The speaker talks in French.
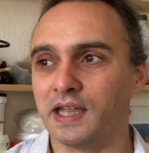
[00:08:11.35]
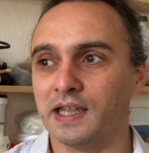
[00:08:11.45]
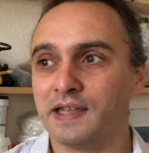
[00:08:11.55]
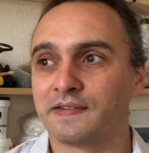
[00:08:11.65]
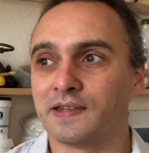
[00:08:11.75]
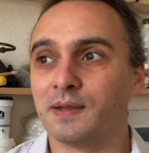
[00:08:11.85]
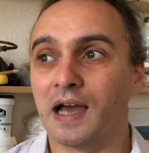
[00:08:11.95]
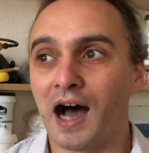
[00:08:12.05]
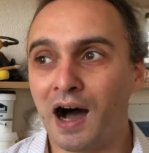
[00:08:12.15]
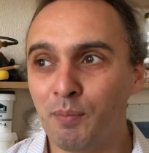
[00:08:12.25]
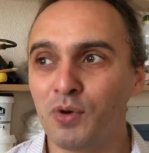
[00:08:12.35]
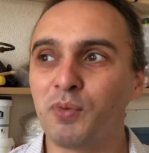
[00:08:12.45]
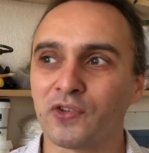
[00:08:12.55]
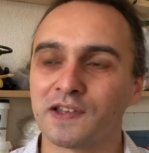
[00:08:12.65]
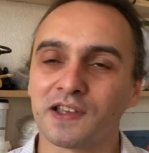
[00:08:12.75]
Et c'est un peu
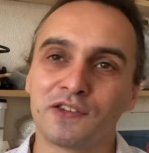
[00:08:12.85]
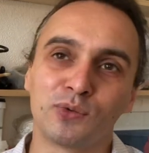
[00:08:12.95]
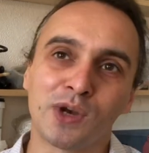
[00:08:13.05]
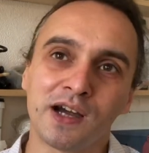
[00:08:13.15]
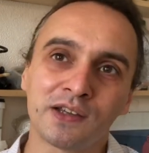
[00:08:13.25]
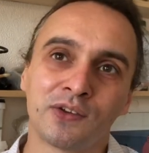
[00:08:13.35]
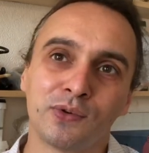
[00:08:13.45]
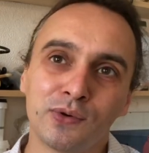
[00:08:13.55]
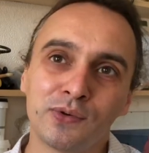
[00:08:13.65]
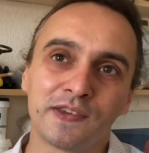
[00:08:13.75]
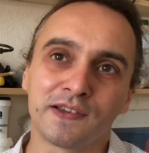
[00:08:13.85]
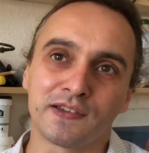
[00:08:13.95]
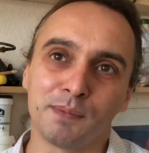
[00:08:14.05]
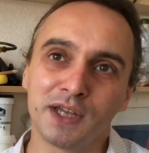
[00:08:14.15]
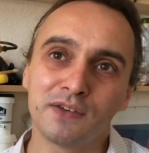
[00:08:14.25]
pour cette raison-là que ces
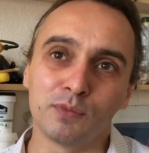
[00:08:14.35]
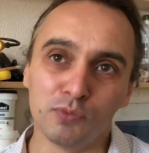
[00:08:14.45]
intermèdes,